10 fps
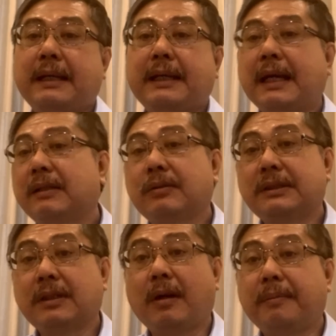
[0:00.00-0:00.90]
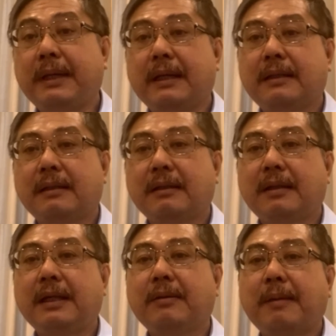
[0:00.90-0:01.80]
ในการตรวจสอบเนี่ยก็
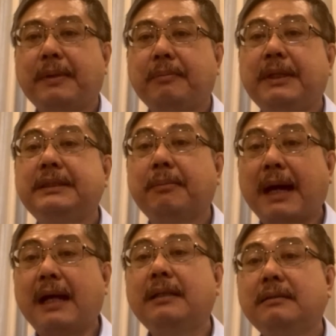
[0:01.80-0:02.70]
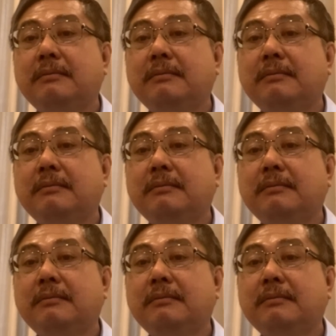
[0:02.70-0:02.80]
เรียกว่าเป็นมือฉมัง